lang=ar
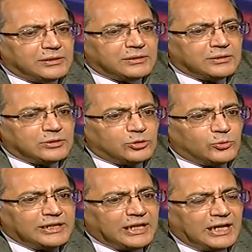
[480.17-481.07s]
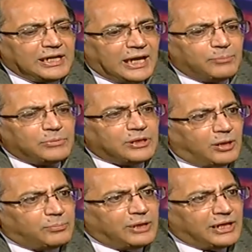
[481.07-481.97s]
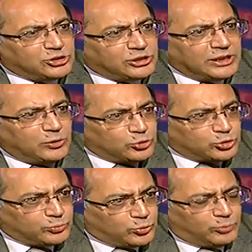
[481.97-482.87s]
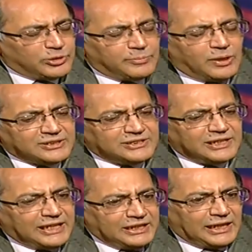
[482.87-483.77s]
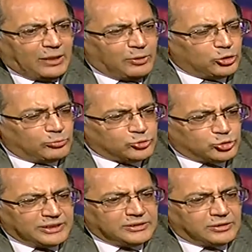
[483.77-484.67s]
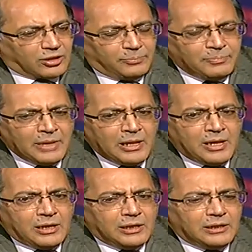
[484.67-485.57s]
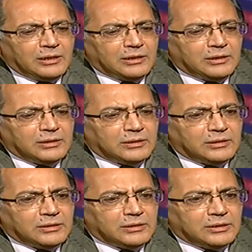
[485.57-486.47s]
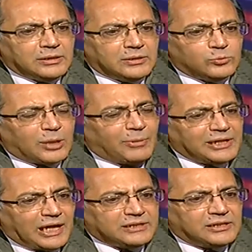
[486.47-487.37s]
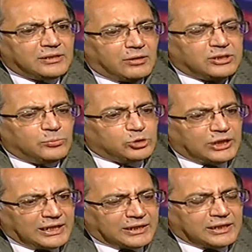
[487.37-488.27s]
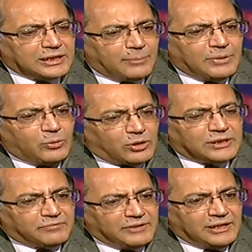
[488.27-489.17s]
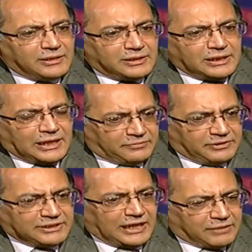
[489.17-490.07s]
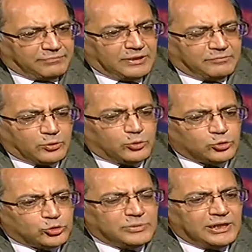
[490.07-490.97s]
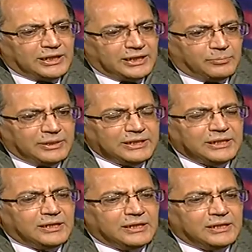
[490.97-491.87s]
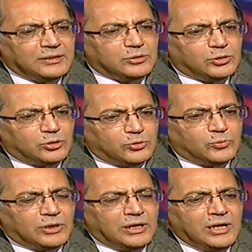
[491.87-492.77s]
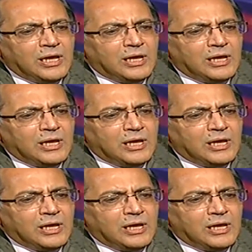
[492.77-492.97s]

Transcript: آه، هو انهاء الحمل قبل 20 اسبوع بيبقى وزن الجنين حوالي 500 جرام آه، وطبعا حالات الايجاد المتكرر كما ورد في يعني في تعريفها في الكتب العلميه ان هو